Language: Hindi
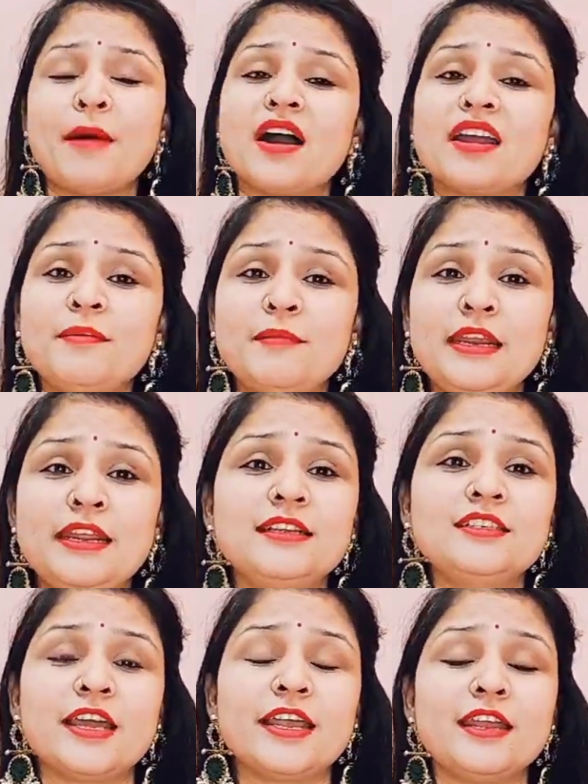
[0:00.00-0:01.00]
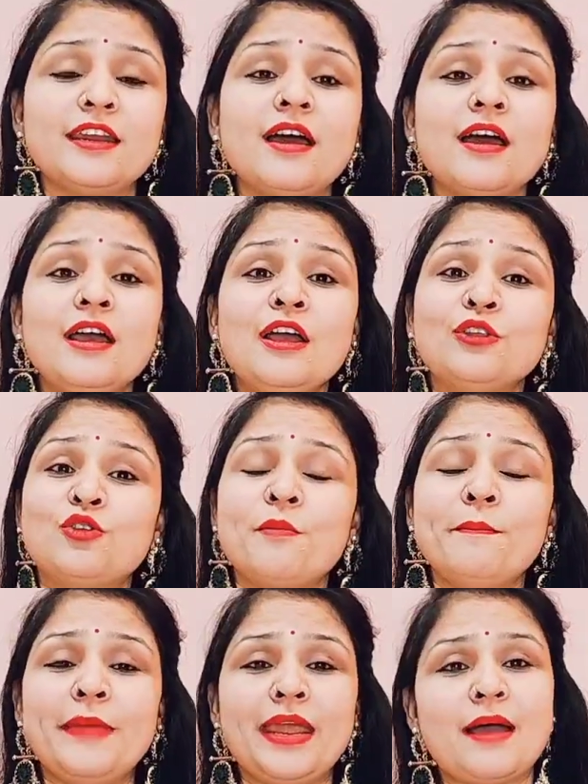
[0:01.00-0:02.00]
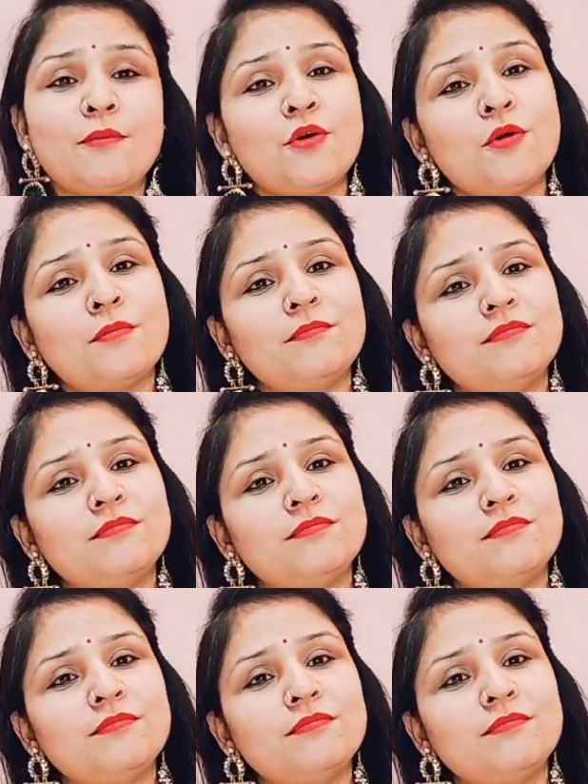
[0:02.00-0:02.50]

मार्केट में लेने जाएंगे ना तो मैं आपको